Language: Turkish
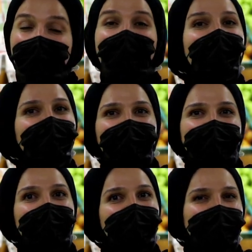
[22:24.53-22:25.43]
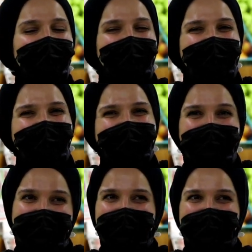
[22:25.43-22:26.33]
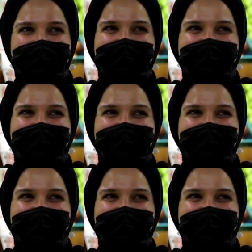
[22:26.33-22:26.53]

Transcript: Hayır ne ne vişne. ne vişne ne.